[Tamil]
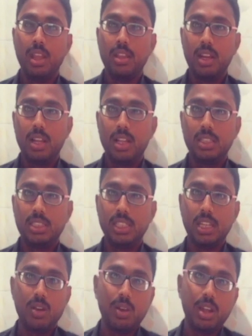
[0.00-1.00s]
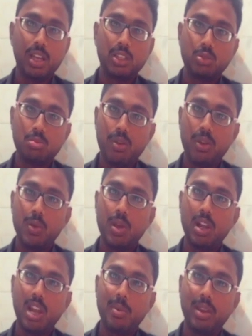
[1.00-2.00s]
எதிர்கட்சி அவங்க எல்லாம் சும்மா
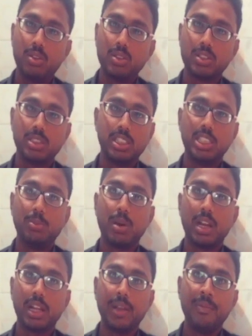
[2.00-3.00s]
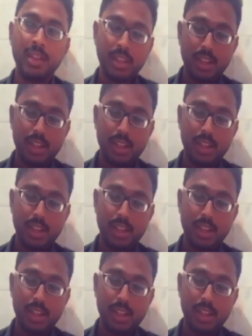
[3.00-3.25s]
விடுவாங்களா அப்படின்னு கொஞ்சம் சிந்திச்சு பாருங்கள்